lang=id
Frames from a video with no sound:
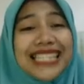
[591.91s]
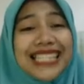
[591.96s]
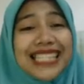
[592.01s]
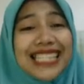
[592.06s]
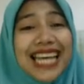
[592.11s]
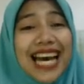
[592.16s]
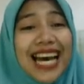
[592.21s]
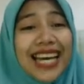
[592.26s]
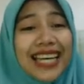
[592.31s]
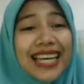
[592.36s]

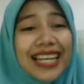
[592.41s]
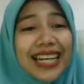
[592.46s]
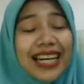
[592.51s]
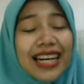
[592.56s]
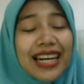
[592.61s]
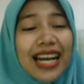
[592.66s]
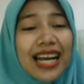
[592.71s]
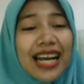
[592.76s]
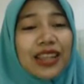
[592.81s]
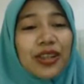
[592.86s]
cair
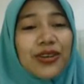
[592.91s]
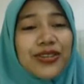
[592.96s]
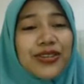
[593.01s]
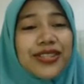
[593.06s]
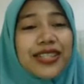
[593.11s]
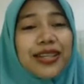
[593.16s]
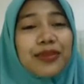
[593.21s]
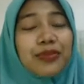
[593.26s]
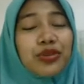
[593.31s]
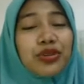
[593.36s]
atau
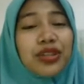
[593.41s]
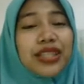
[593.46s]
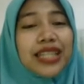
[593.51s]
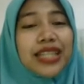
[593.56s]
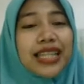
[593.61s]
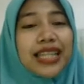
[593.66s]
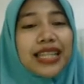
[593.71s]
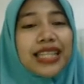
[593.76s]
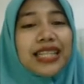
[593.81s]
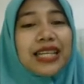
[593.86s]
serbuk
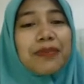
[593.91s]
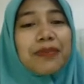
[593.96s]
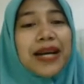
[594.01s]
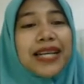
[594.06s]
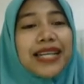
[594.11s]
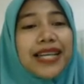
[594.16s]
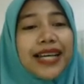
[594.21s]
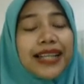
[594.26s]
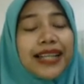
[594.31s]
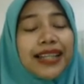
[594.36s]
dan tidak
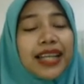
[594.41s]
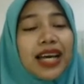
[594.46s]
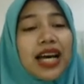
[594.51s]
padat.